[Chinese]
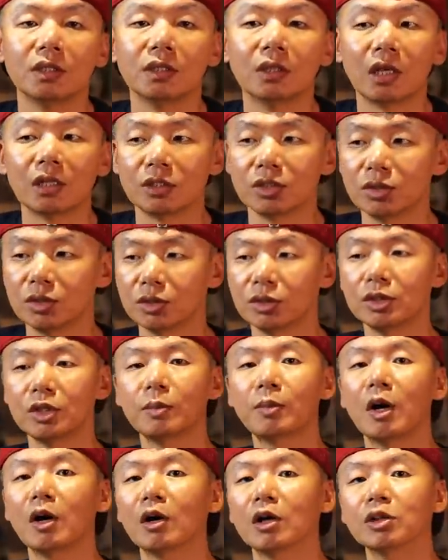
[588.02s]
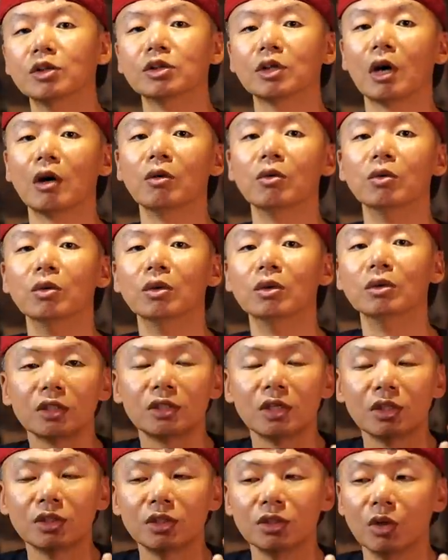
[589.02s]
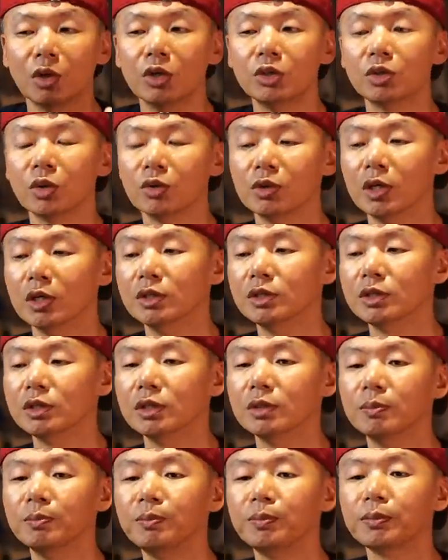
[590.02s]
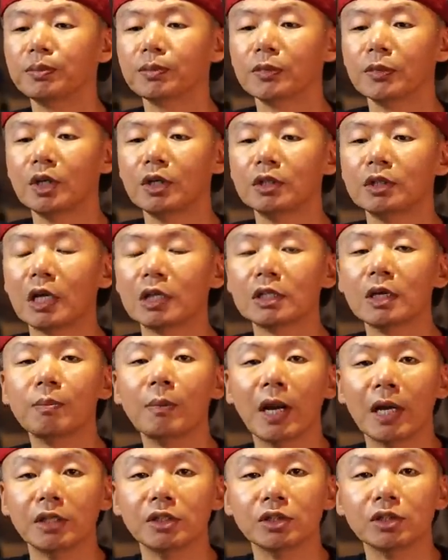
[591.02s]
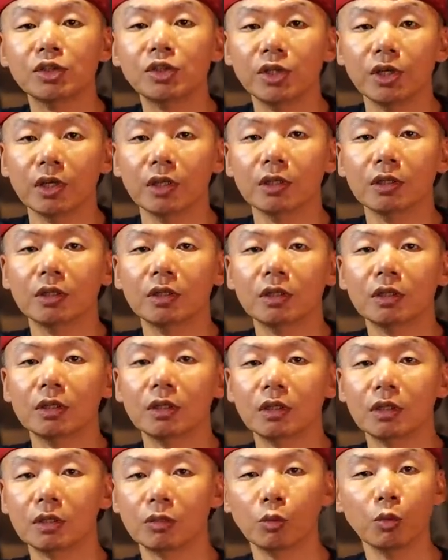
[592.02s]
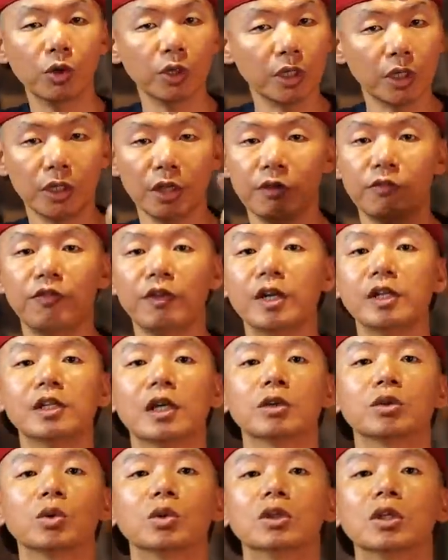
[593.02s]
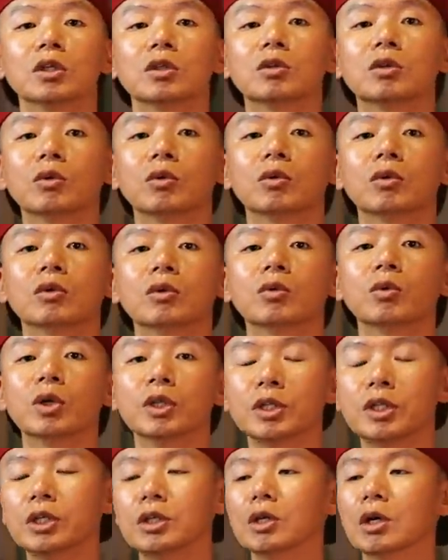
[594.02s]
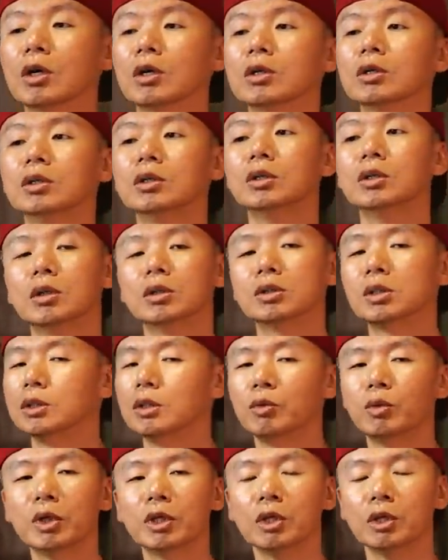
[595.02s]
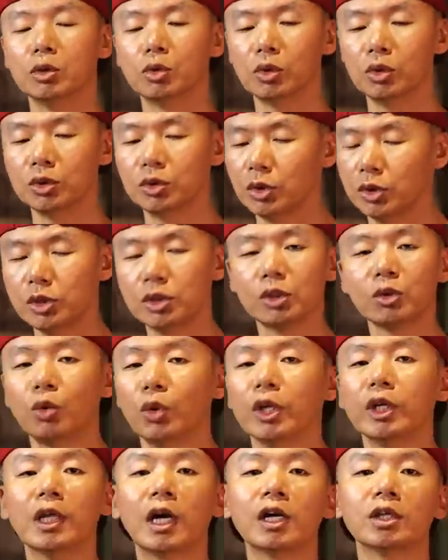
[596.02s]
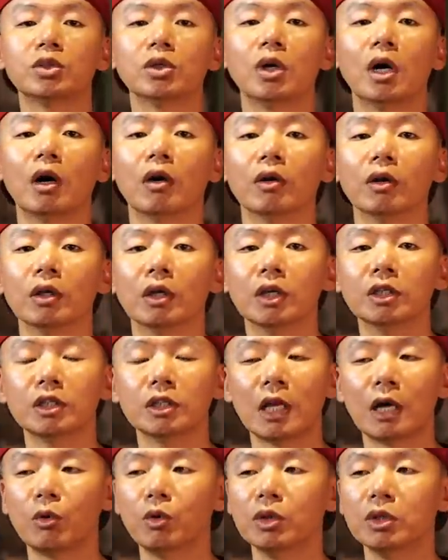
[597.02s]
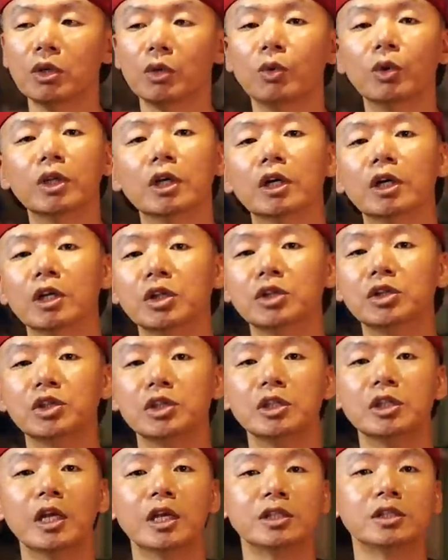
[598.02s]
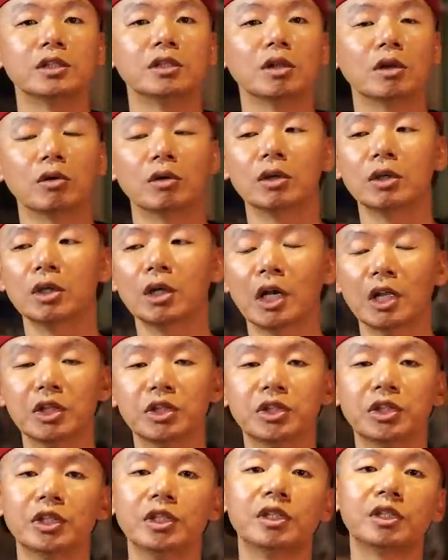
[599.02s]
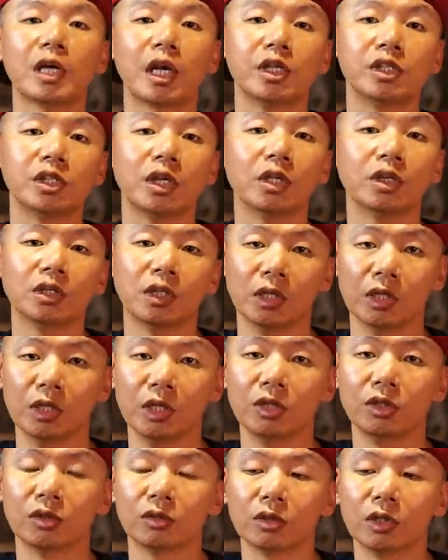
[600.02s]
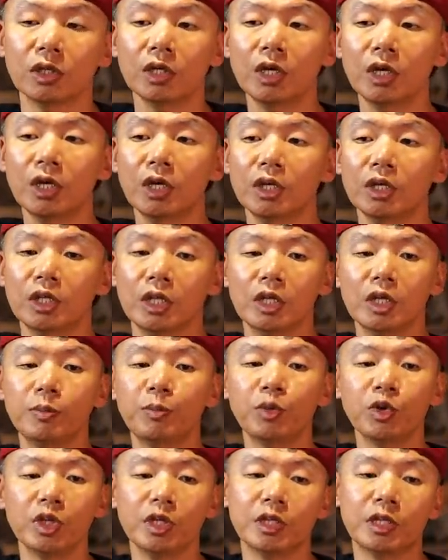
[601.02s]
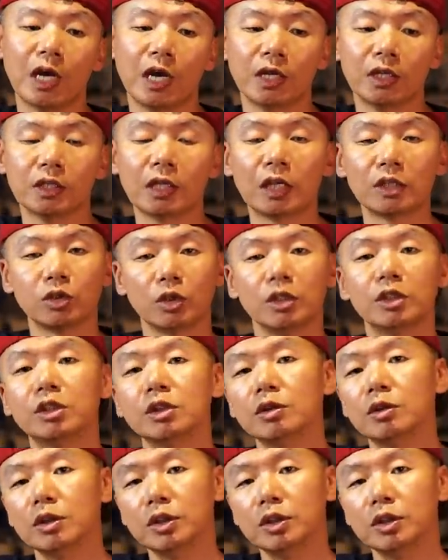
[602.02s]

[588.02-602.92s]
他是直接跑来找我。甚至有一种人是，他在买之前问了你非常多的问题哦。 真的问很多，你就一直回他就好了。而且他问都问得很急，类似那种很急在线等那种的。你一不理他呢，他就一直